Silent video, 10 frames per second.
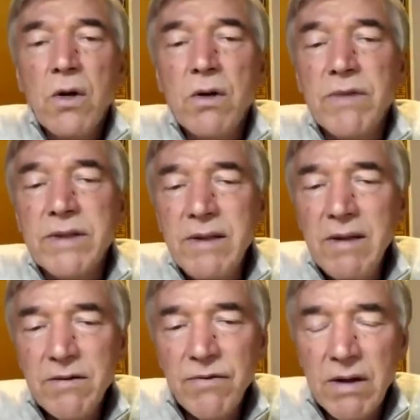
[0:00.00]
Und was ich
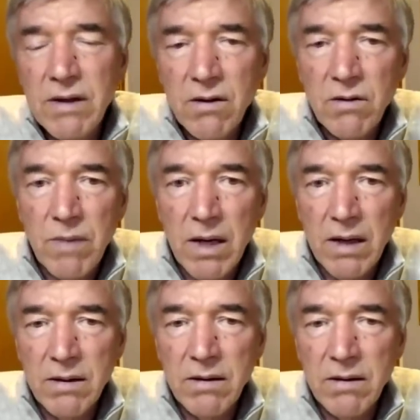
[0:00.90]
jetzt vor allen Dingen auch
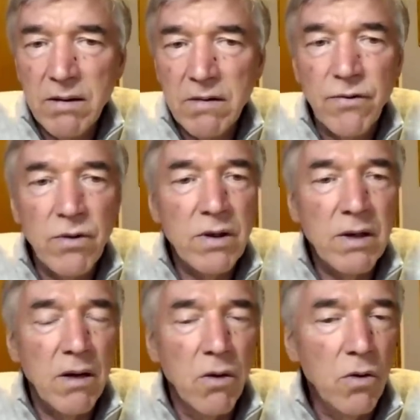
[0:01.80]
mache, ich äh, führe
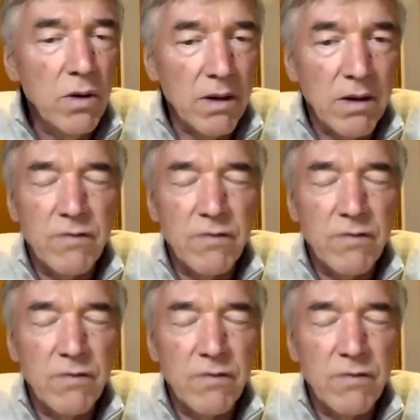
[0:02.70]
Dialoge,